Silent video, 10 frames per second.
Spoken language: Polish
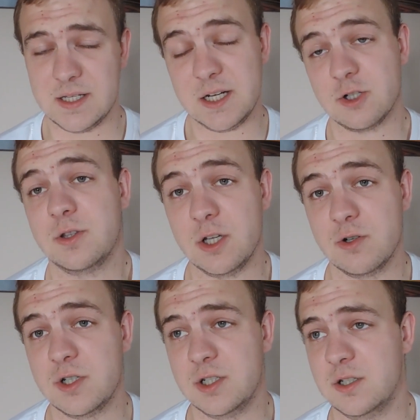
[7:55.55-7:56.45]
Zależy od
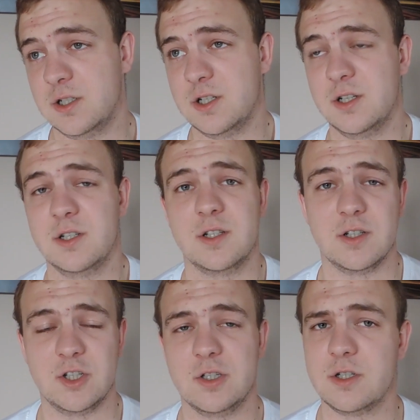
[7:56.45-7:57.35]
tego, czy, czy,
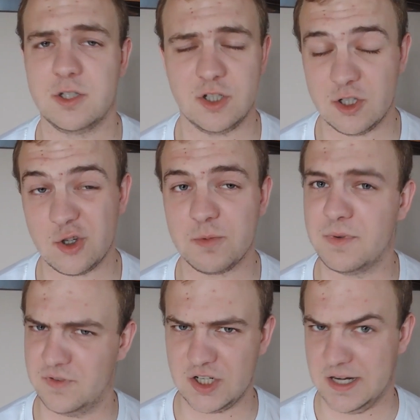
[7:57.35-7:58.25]
czy, czy, czy coś
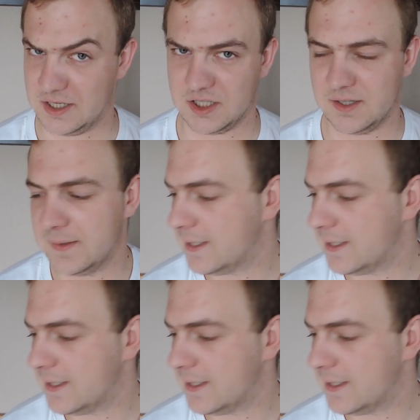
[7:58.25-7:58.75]
mi wyślecie.